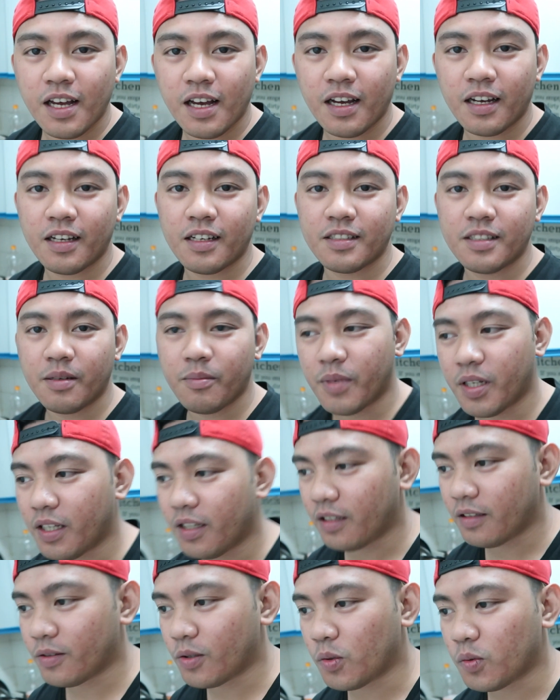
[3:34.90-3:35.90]
niya lang hanggang sa
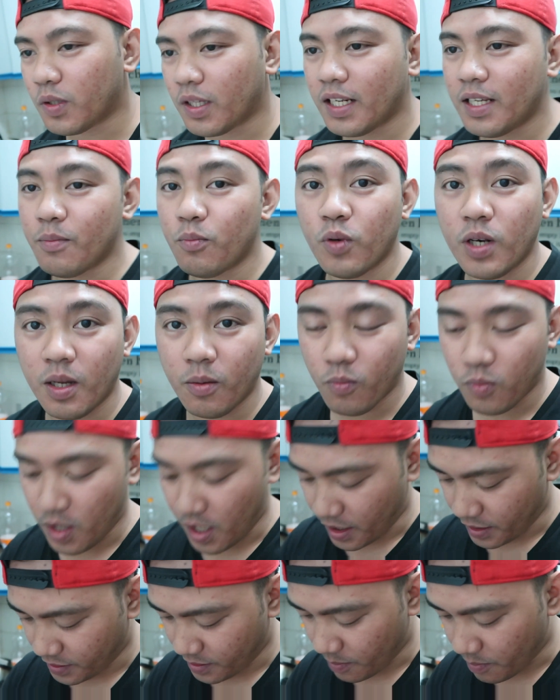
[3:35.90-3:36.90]
maging totally
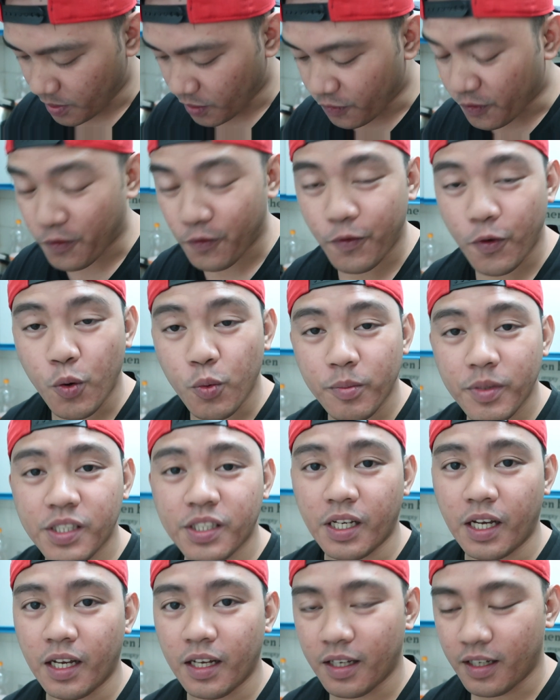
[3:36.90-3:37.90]
bulang-bula siya. Mag-foamy
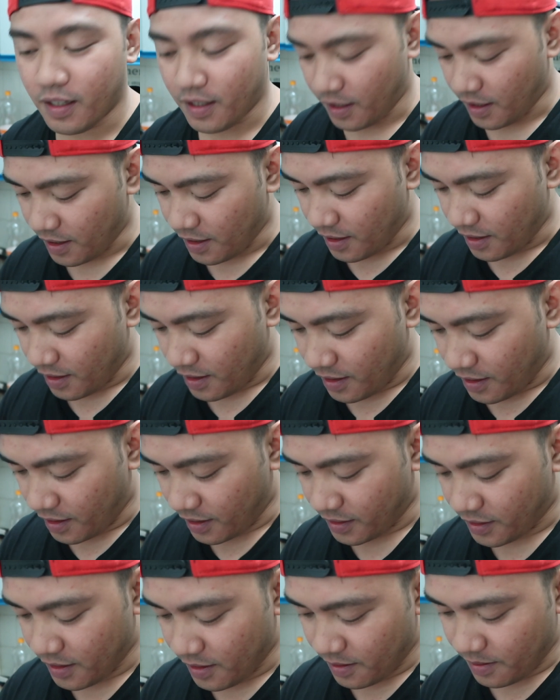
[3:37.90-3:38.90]
siya.
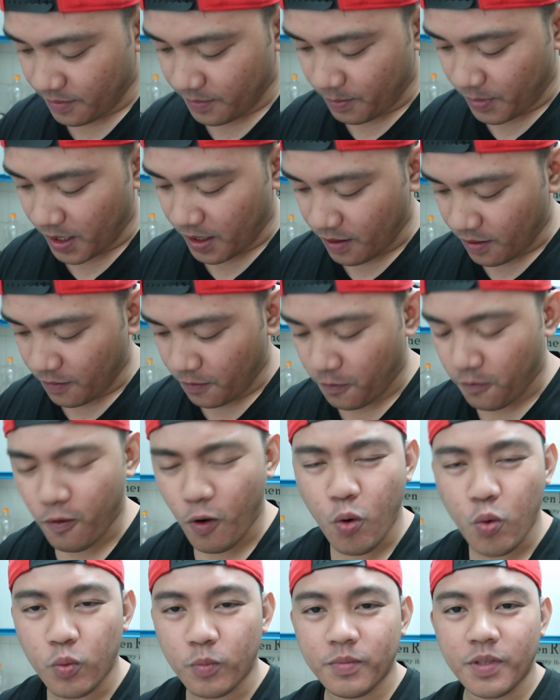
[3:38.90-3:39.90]
As in, parang
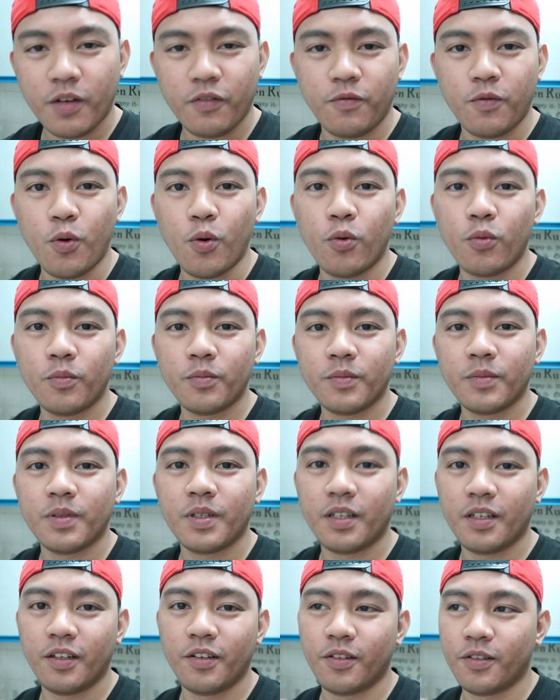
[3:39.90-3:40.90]
foam na foam.
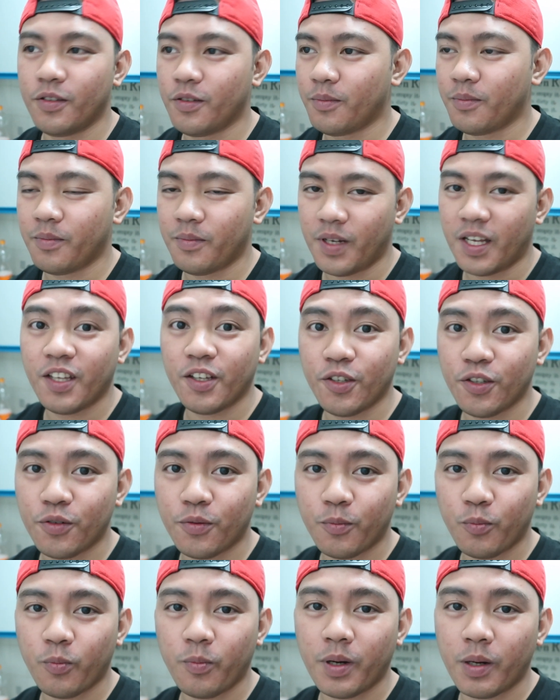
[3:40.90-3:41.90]
Ayun, yung, ayun
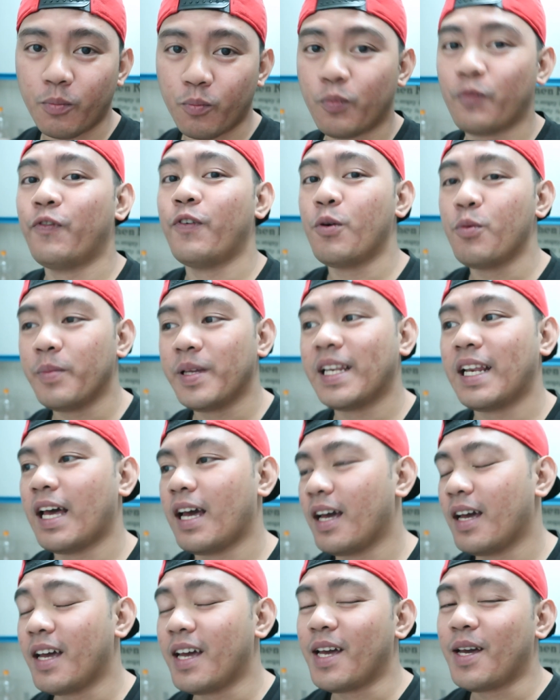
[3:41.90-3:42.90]
yung pag foamy
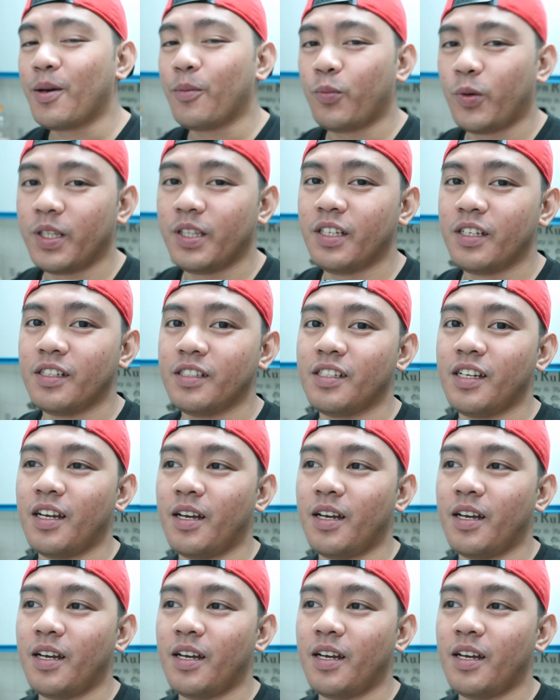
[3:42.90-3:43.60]
na, pwede na